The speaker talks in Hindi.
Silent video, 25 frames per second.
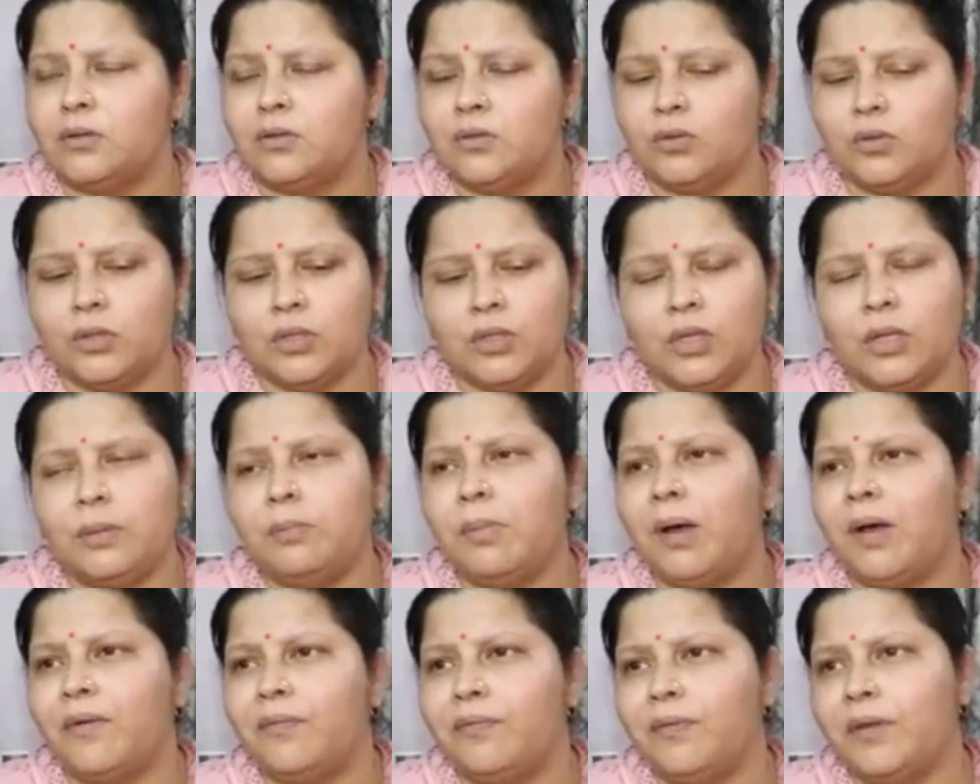तो इन्हें
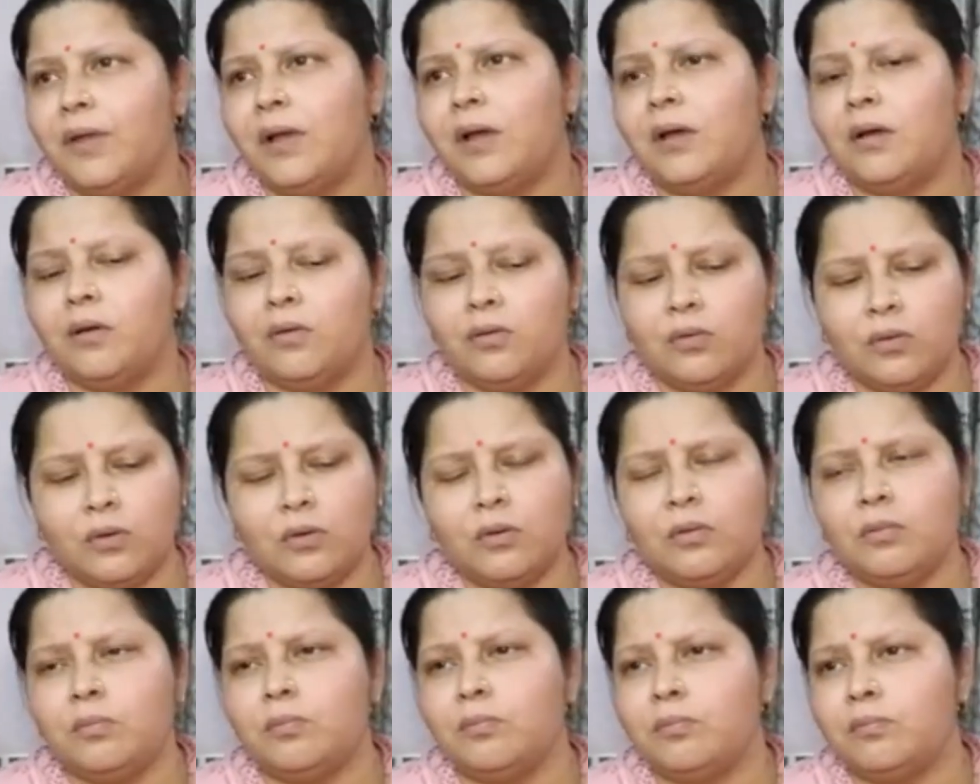माफियाओं
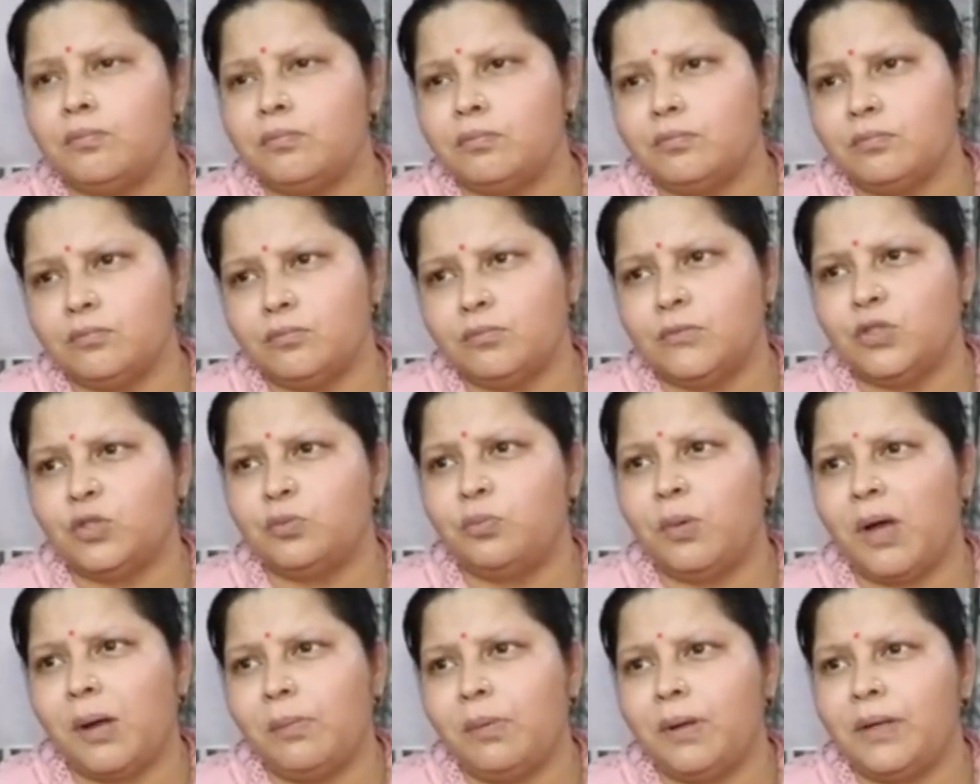को जब
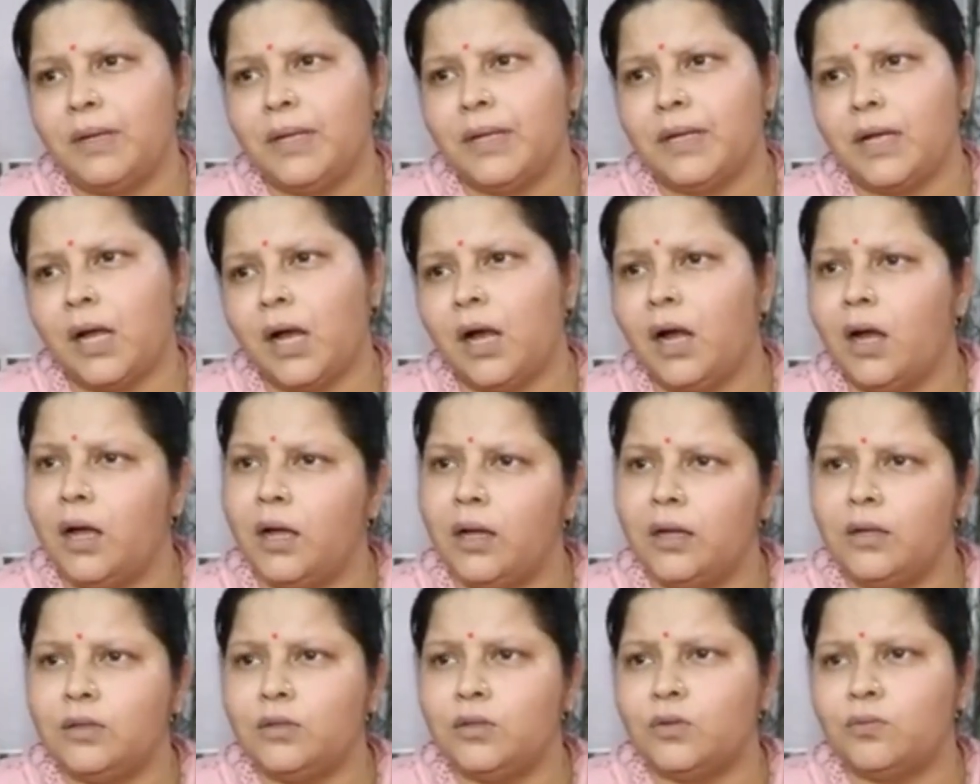बाबा ने कहा है